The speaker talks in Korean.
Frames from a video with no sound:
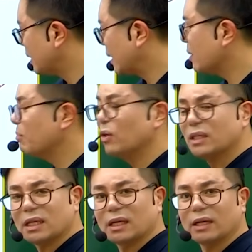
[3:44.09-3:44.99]
다섯
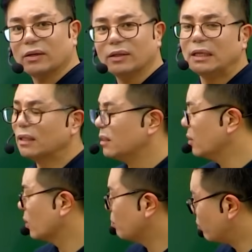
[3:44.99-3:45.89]
명이잖아요. 그래서
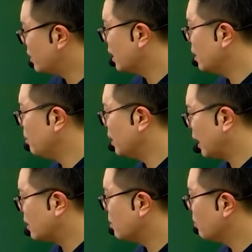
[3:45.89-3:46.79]
여기 불자님이
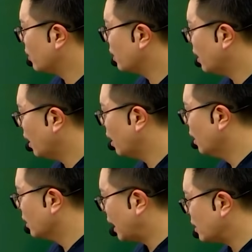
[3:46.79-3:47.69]
다섯 명인데
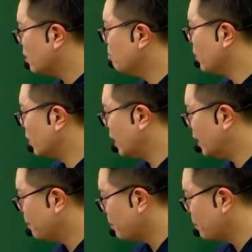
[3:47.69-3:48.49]
다섯 명이